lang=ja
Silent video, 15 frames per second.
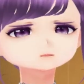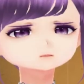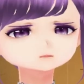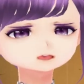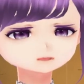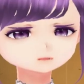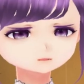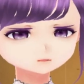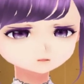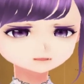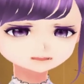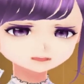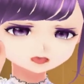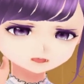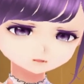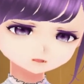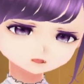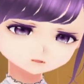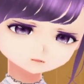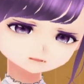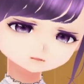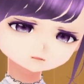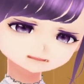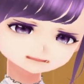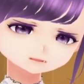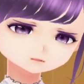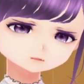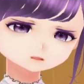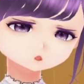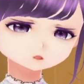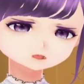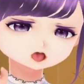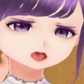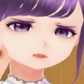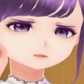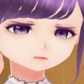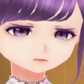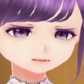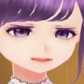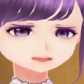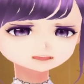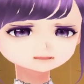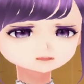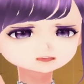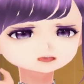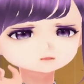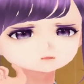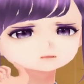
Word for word: 枕元に座っていた